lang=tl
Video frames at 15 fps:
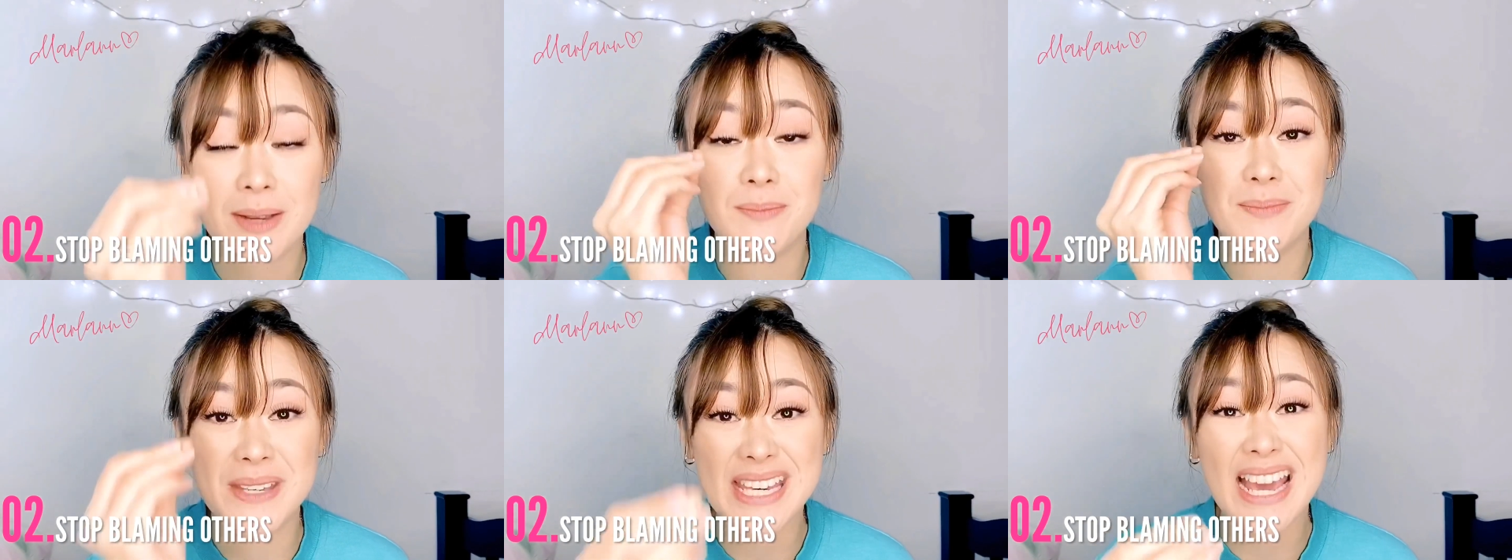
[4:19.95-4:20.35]

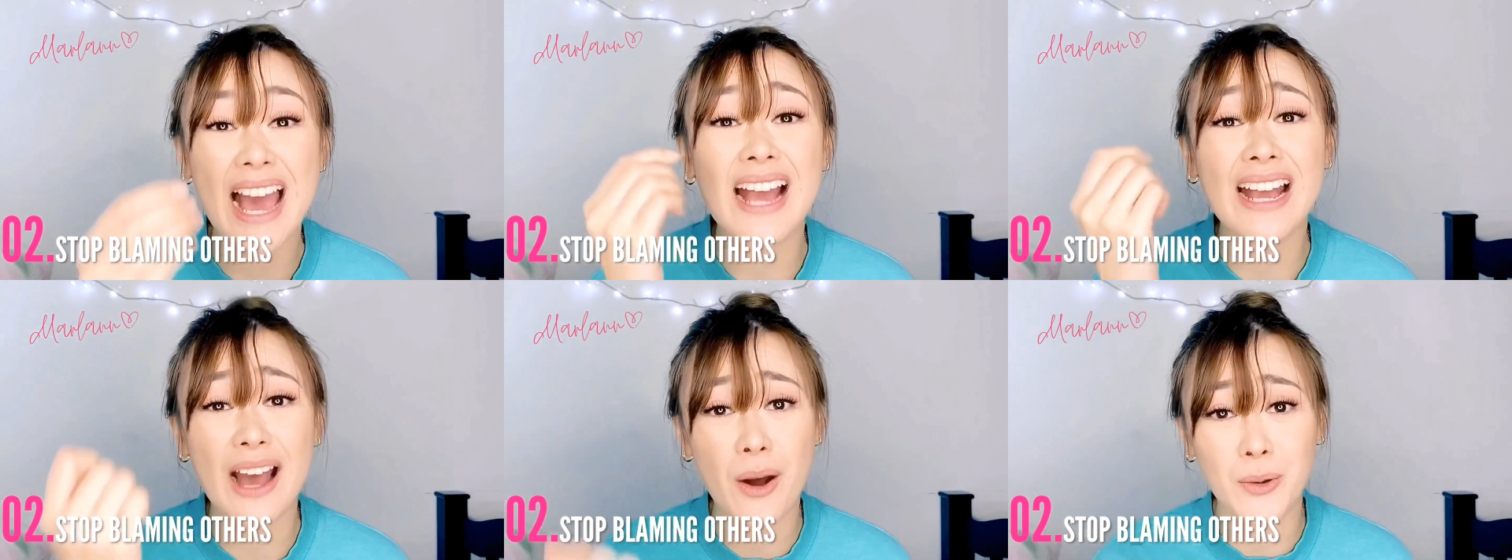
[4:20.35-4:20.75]
Be
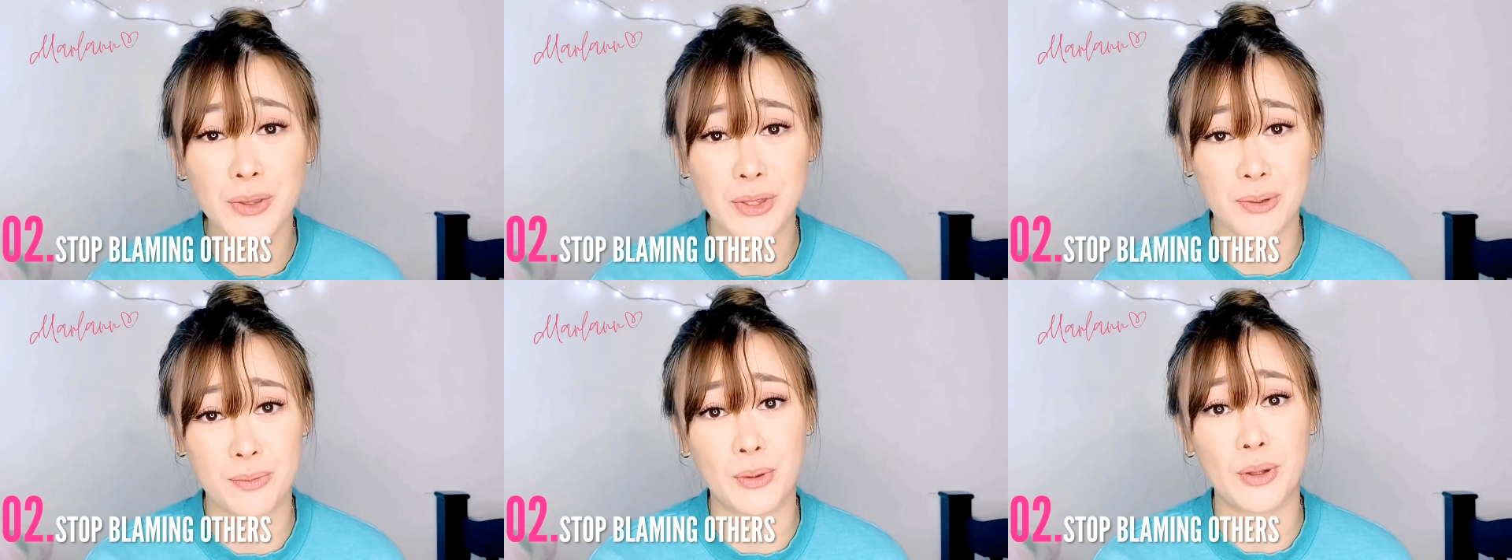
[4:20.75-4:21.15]

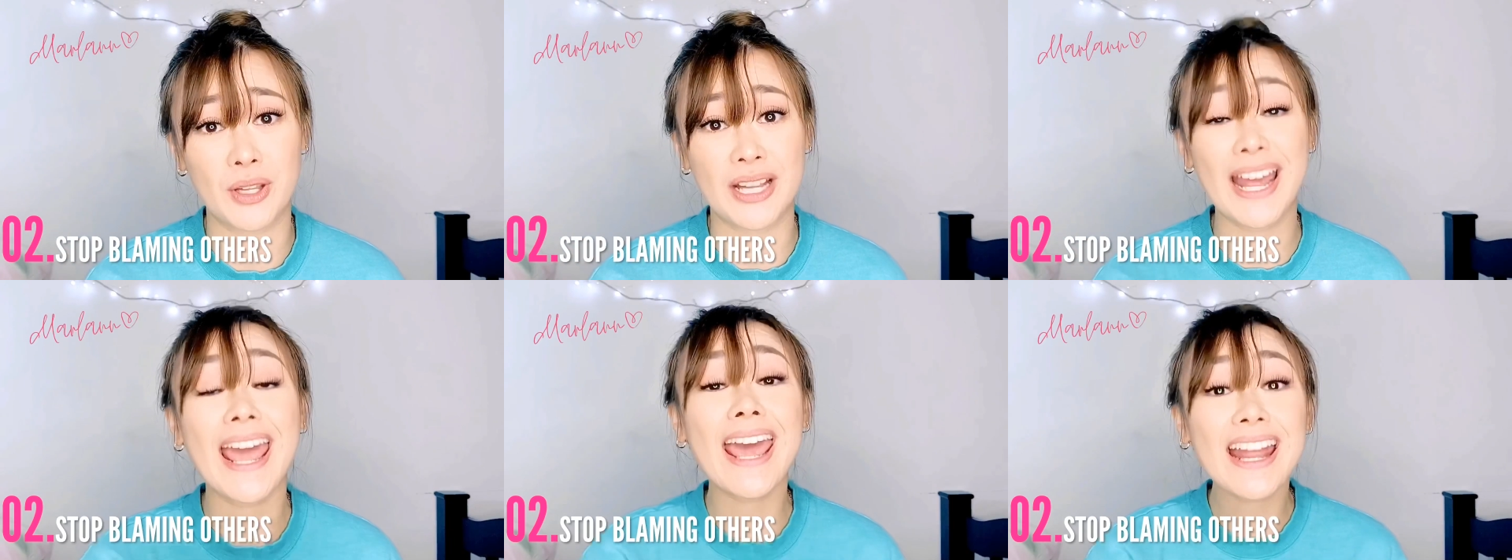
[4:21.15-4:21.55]

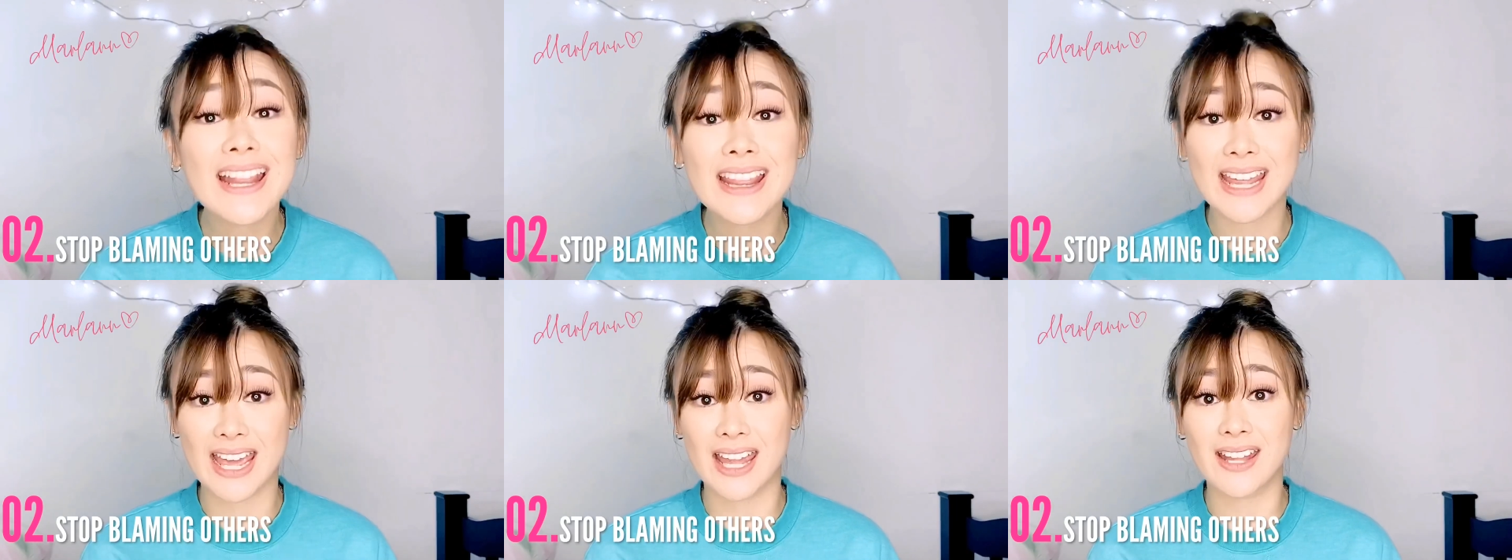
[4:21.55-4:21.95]
accountable.
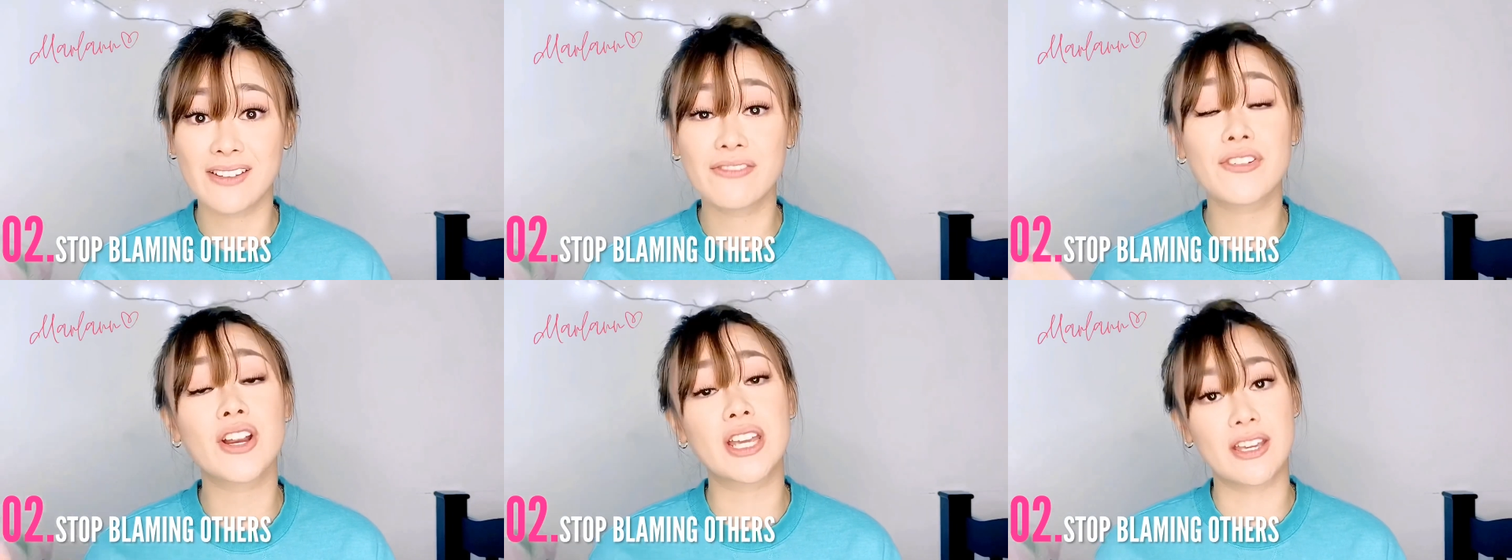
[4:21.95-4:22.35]
And then,
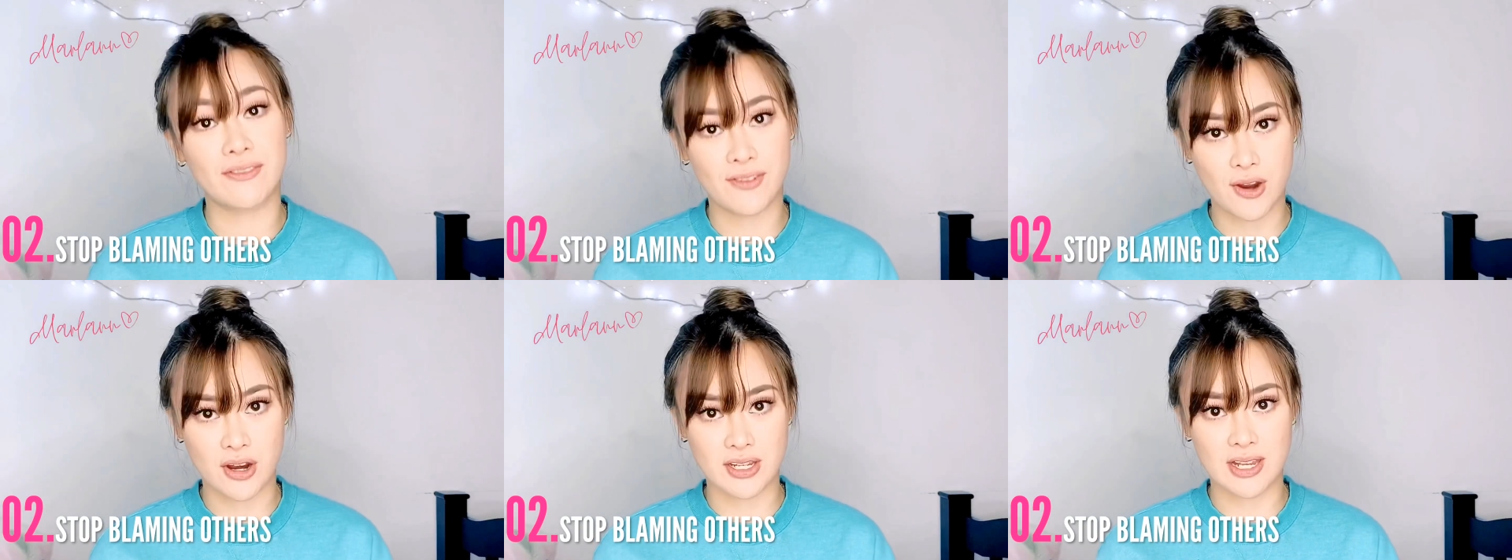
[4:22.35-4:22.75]

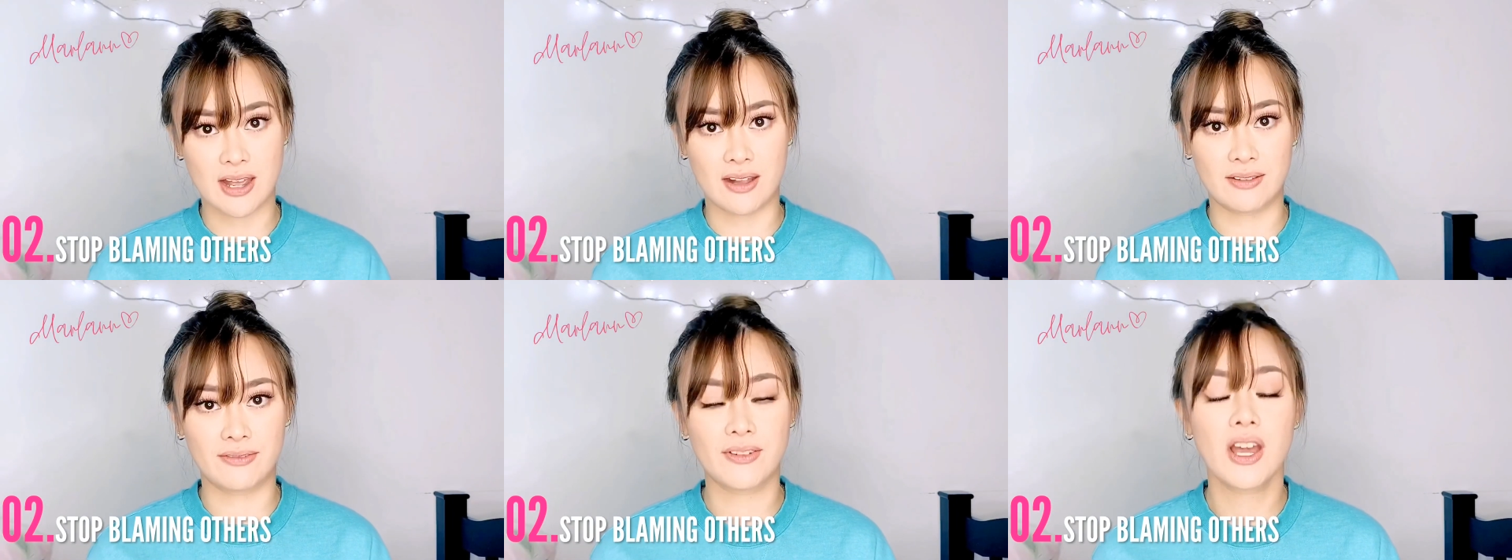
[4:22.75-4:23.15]
forgive
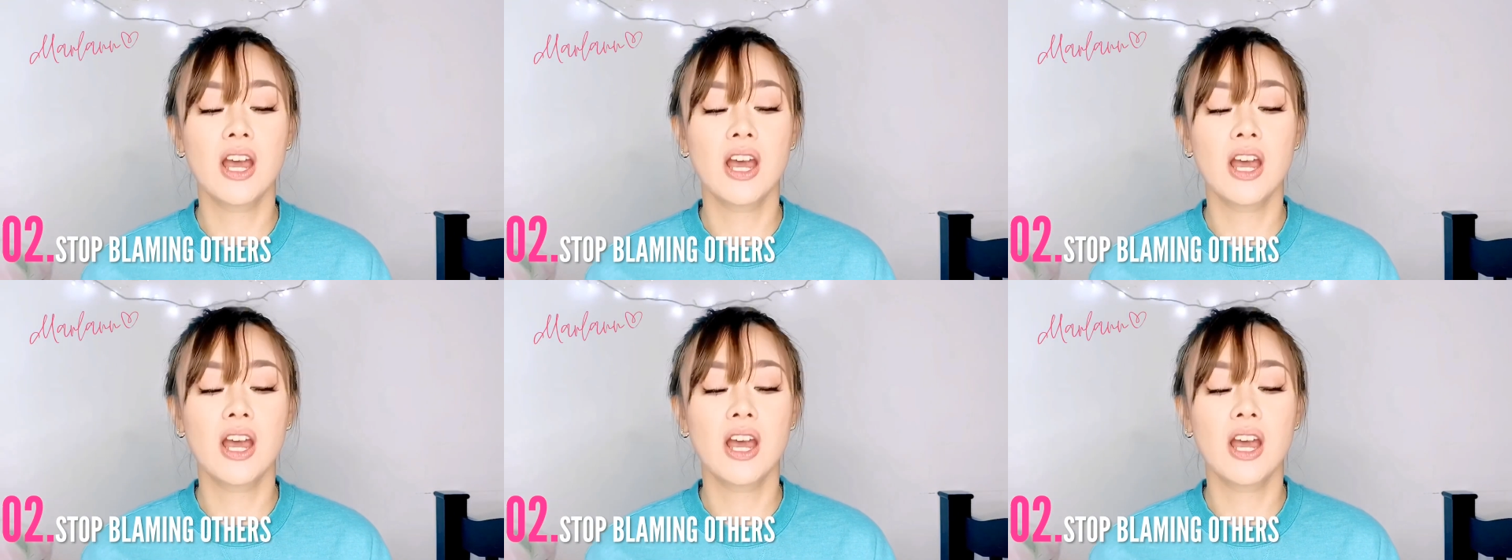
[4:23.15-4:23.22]
yourself.